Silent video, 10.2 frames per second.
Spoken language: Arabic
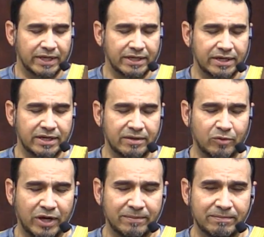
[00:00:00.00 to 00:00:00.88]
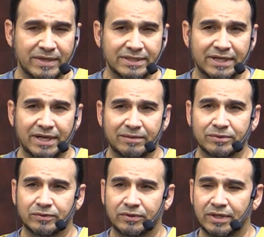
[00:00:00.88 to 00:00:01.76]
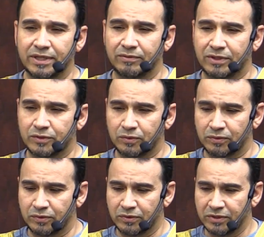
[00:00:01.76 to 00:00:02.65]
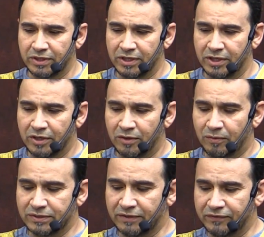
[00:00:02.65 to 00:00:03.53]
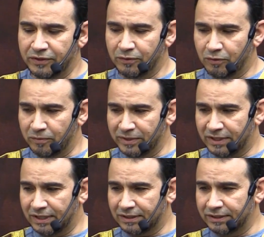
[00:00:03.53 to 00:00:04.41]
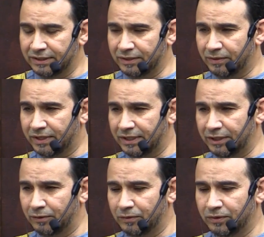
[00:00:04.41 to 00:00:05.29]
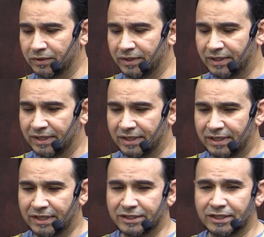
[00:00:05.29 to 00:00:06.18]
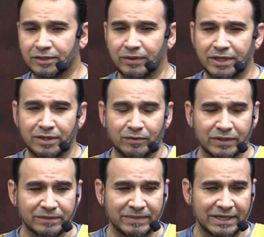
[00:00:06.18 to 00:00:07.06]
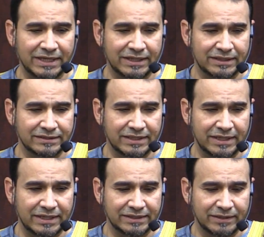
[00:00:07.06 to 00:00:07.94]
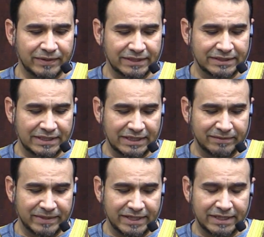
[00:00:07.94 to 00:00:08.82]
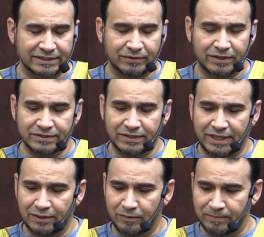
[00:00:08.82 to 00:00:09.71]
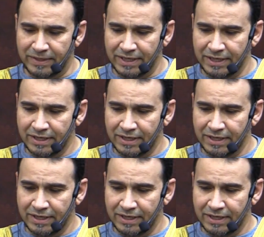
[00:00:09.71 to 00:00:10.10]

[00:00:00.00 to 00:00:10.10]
أن محمدا عبد الله ورسوله وصفيه من خلقه وخليله نشهد أنه قد بلغ الرسالة وأدى الأمانة ونصح الأمة